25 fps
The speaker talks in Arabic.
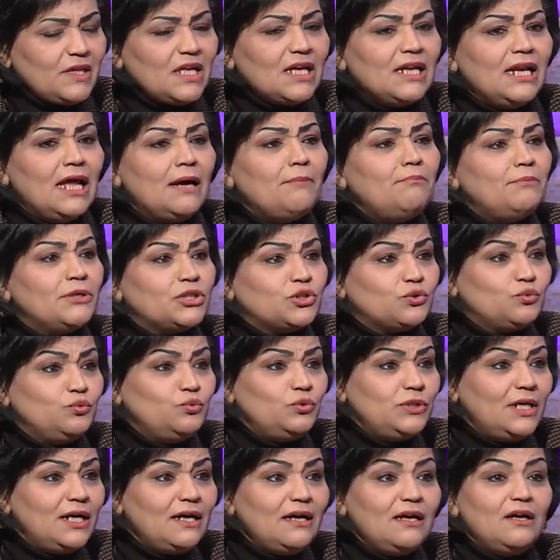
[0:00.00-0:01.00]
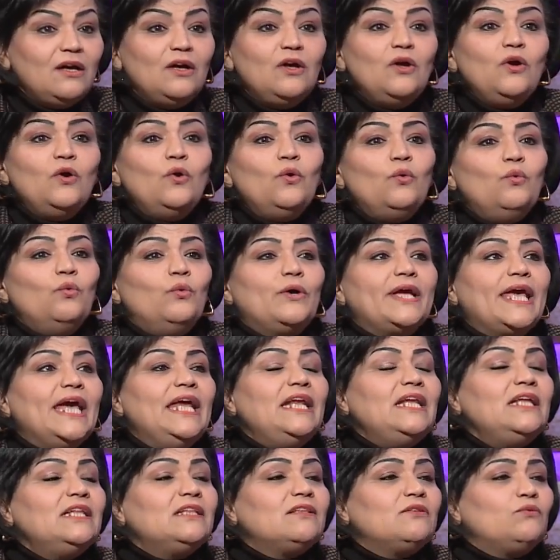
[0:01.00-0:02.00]
الانبا شنوده
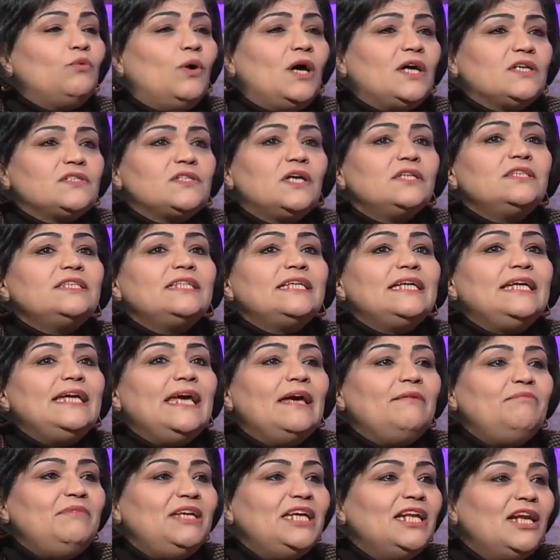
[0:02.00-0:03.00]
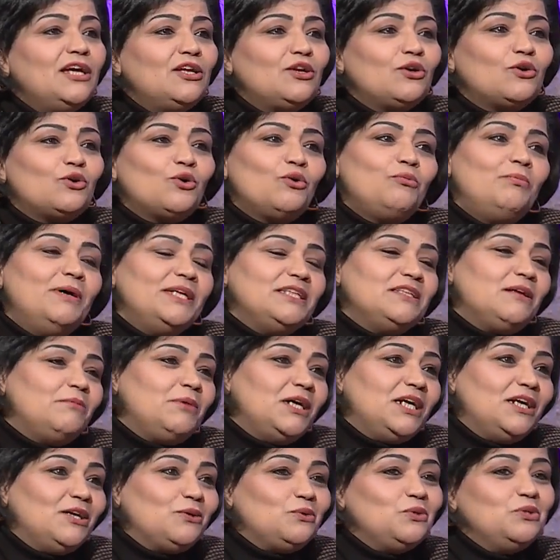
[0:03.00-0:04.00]
وكانت وعظات جميله للرهبان
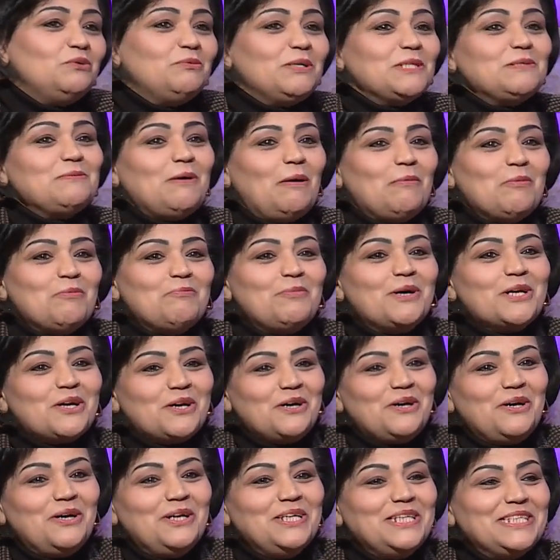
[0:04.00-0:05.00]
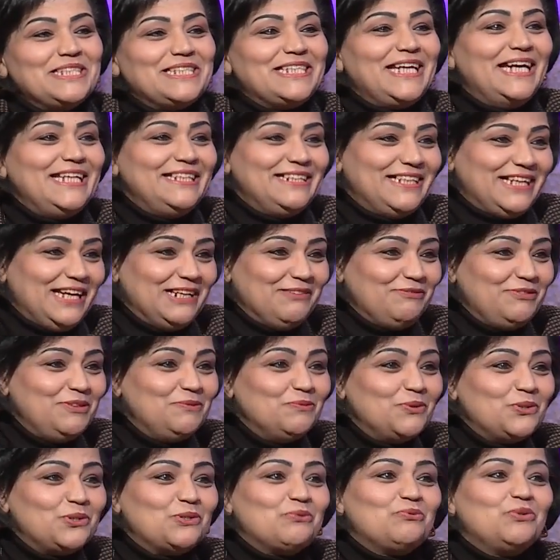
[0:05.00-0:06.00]
طبعا انا كنت بسمع من بره خالص يعني كان
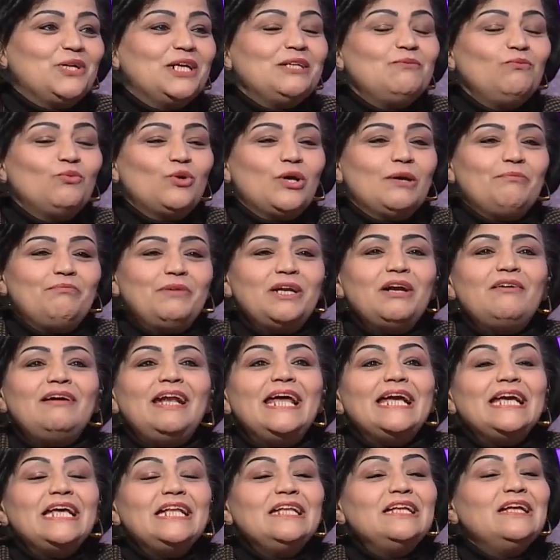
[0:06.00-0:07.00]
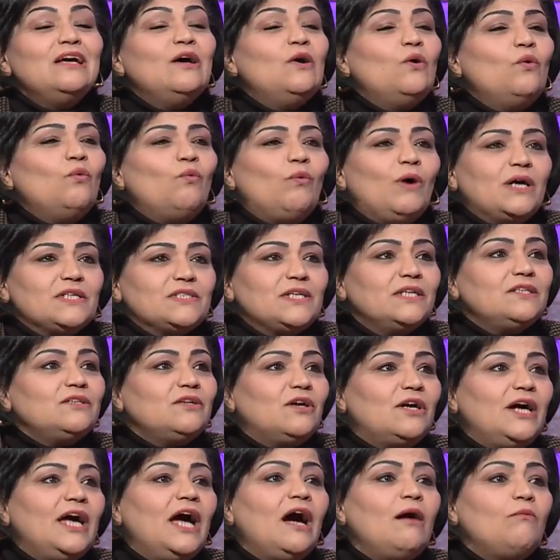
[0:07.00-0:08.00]
في ميكروفونات مكبره ولكن
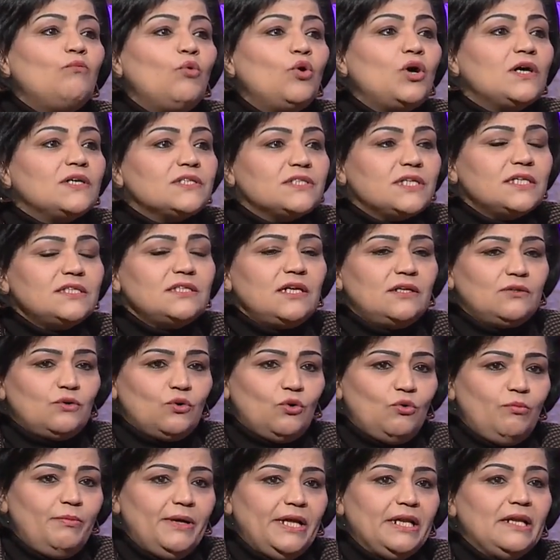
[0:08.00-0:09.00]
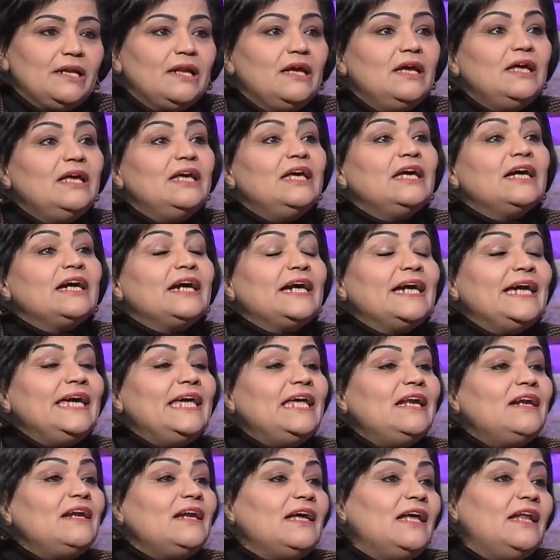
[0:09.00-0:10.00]
وعظات رائعه مخصصه للرهبان
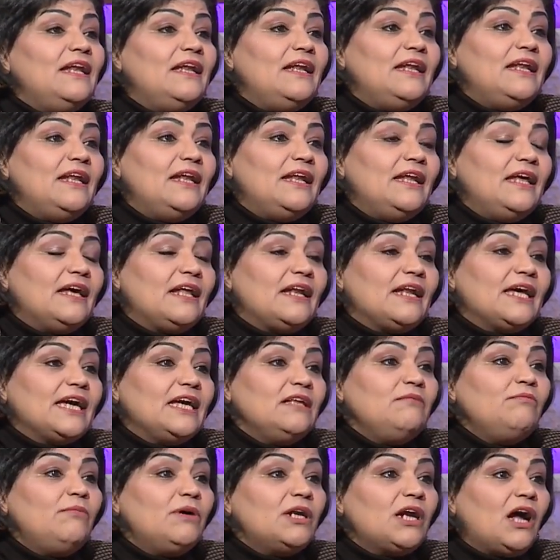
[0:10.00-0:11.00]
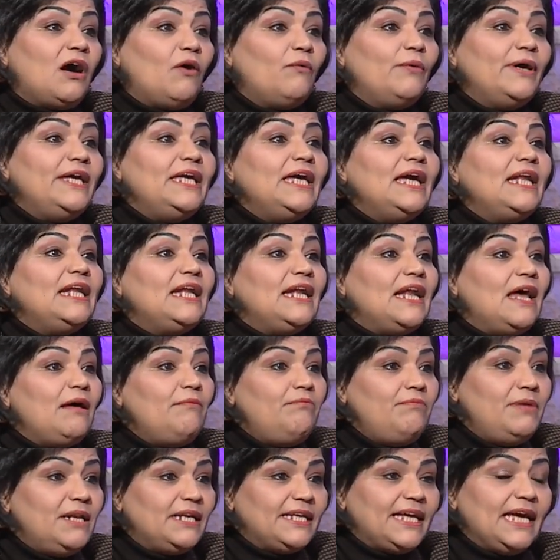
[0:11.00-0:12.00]
غير الخدمه الرعويه
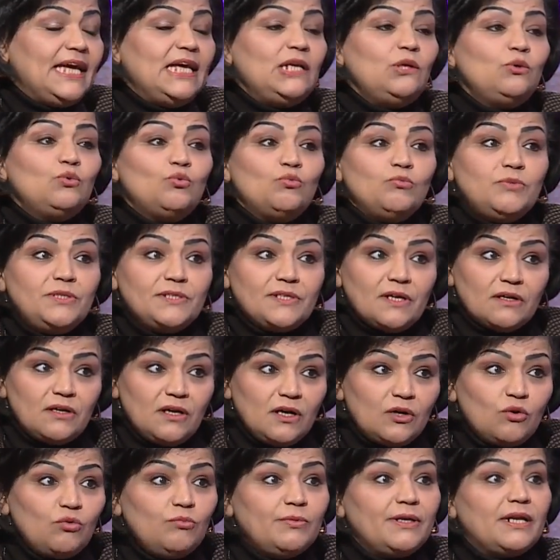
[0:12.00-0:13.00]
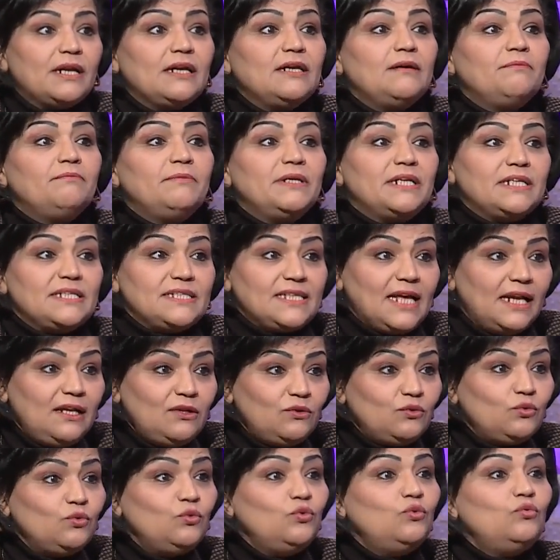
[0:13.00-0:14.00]
للاب الكاهن انه بيذكره
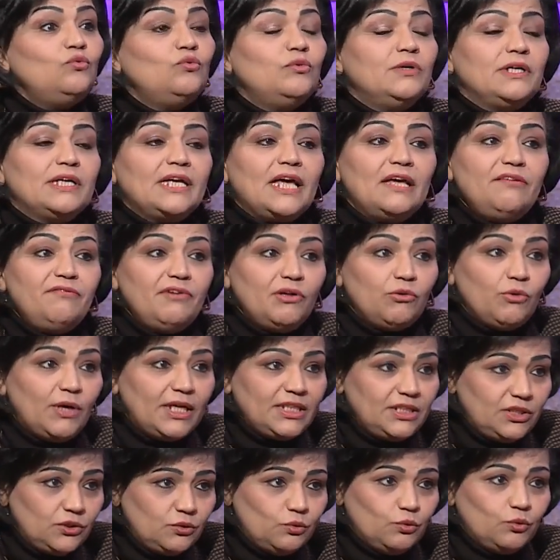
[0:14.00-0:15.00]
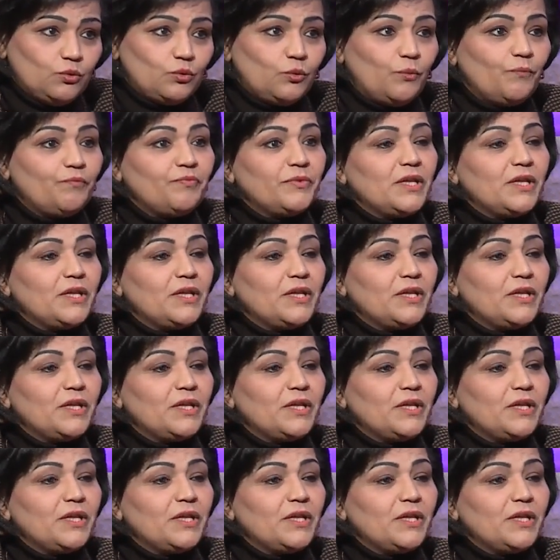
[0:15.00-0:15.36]
برسالته وكيف يؤدي دوره